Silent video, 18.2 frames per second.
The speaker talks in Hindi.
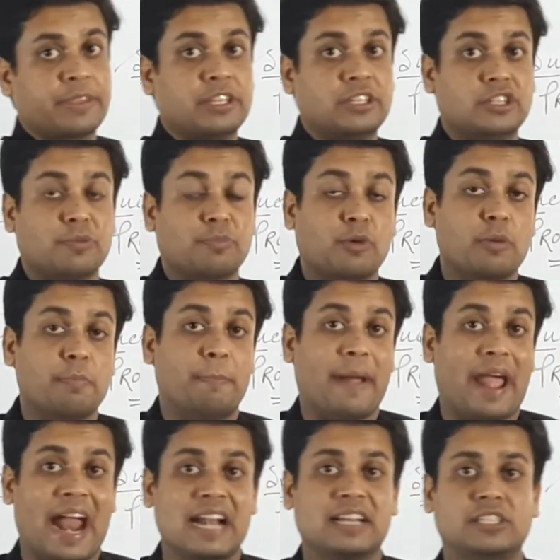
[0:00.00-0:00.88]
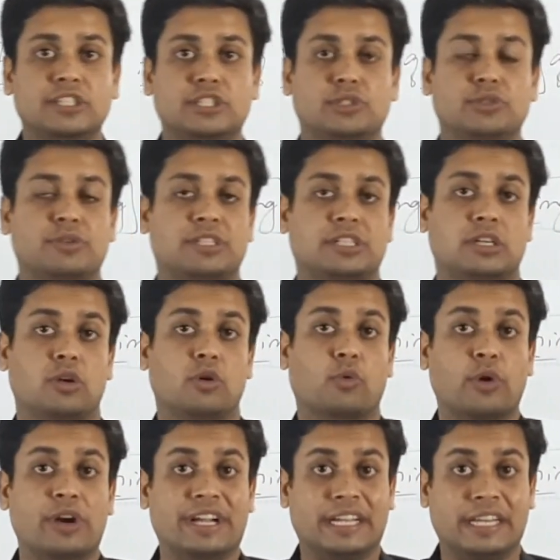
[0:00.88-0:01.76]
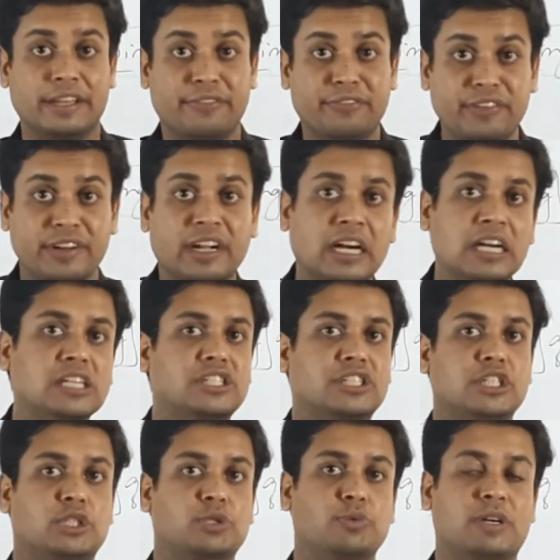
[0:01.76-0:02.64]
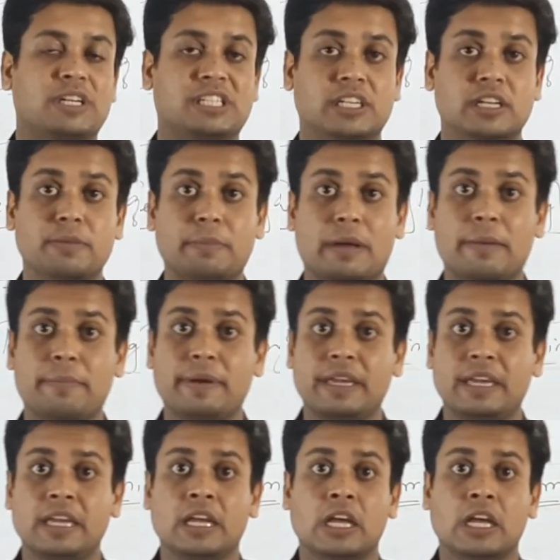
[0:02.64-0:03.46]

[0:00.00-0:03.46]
जब कोई बैड सिचुएशन हो कोई डिफ़िकल्ट सिचुएशन में भी